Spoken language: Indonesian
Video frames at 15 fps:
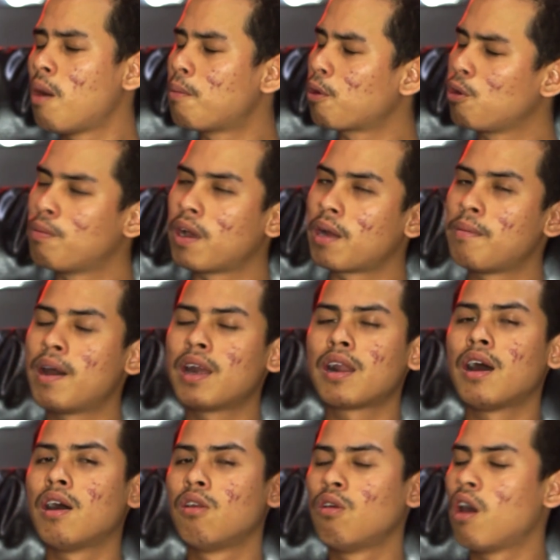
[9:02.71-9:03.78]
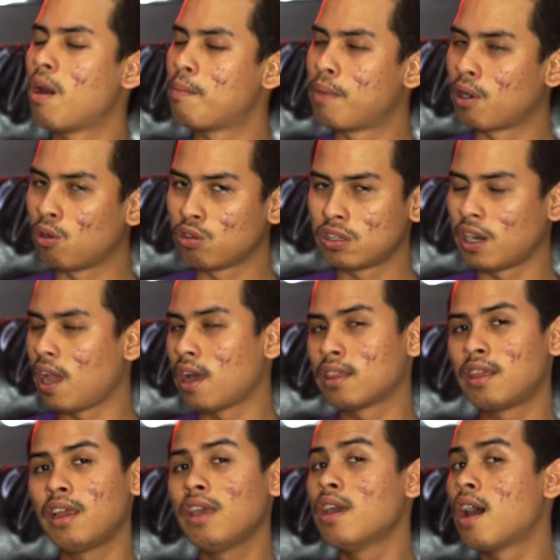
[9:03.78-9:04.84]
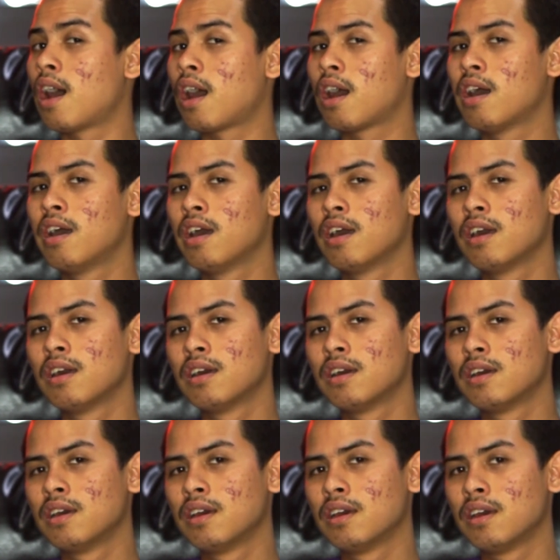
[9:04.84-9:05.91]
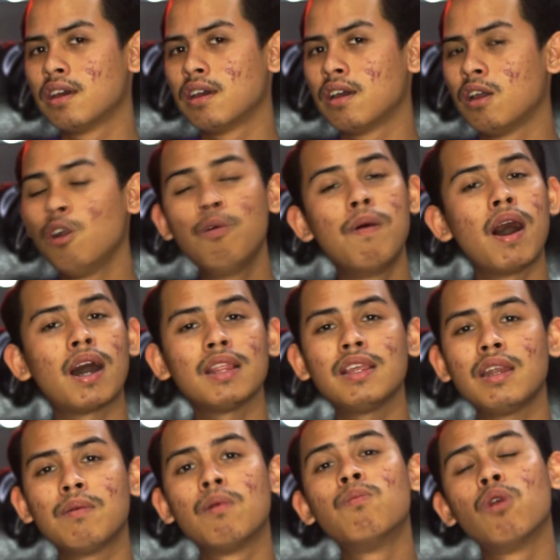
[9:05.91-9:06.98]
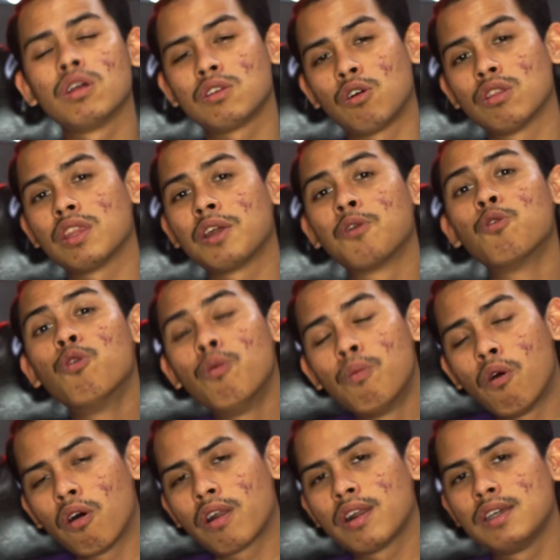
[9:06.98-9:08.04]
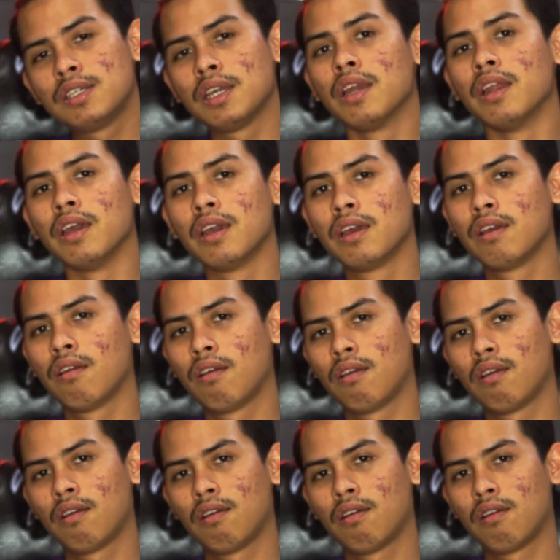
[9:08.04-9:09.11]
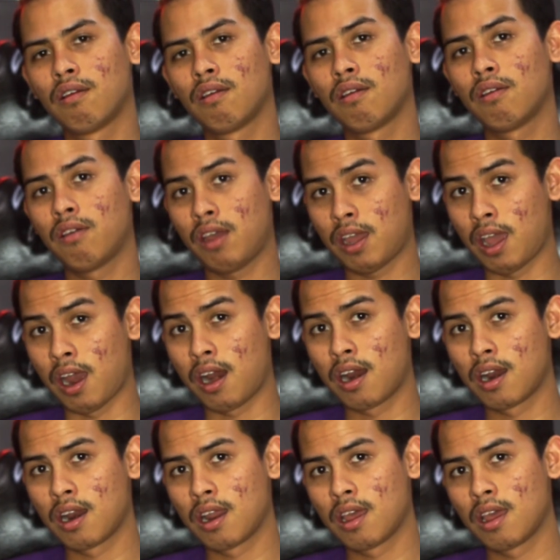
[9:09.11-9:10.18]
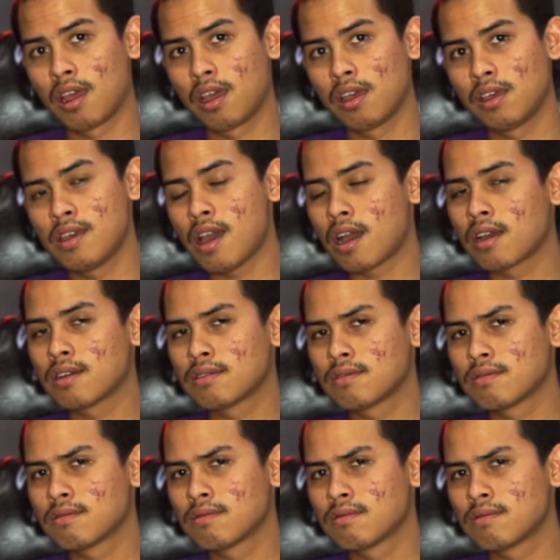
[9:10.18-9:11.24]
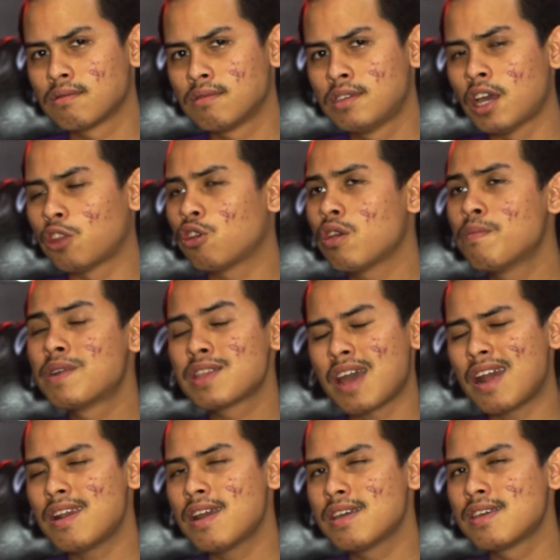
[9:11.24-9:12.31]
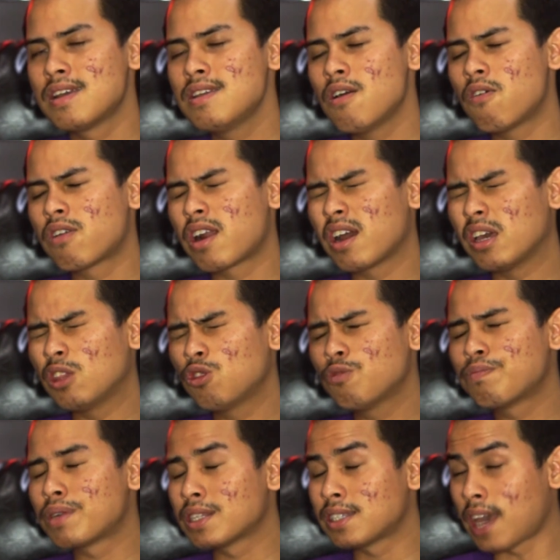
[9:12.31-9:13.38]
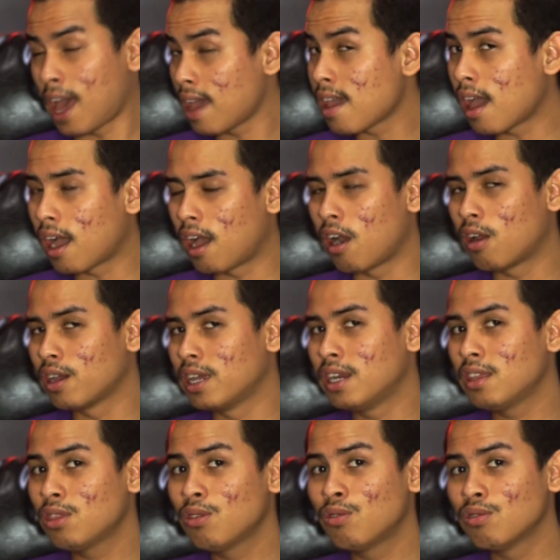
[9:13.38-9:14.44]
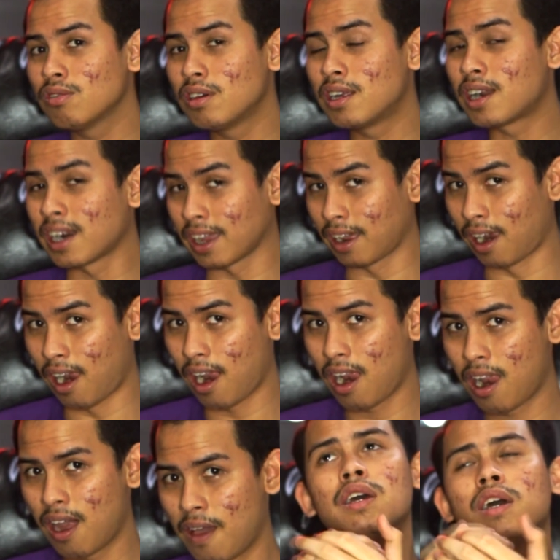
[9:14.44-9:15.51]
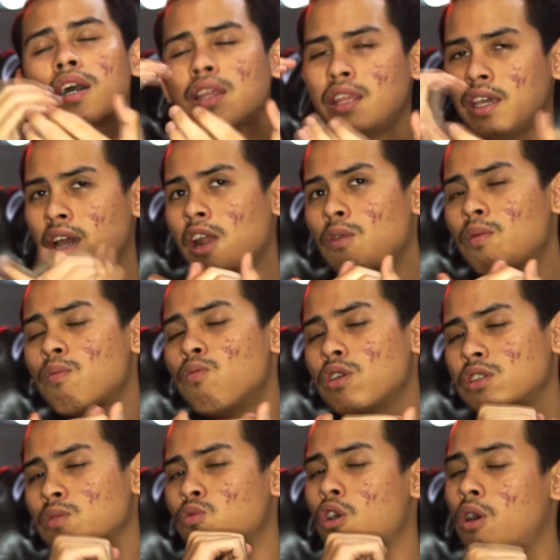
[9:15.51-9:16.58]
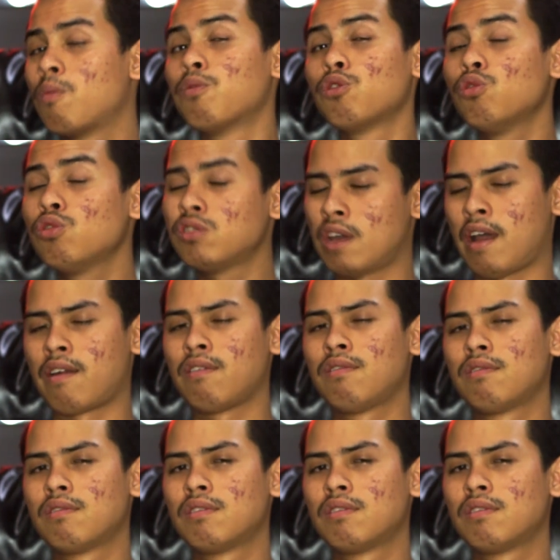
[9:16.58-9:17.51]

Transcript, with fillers: nggak perlu marah-marah, lu nggak perlu teriak-teriak. Lu bahkan tidak membuat konten humor di sini. Ya kan? Yang jatuhnya bercanda. Jadi orang itu percaya kalau ini tuh real. Ketika lu membuat sebuah keputusan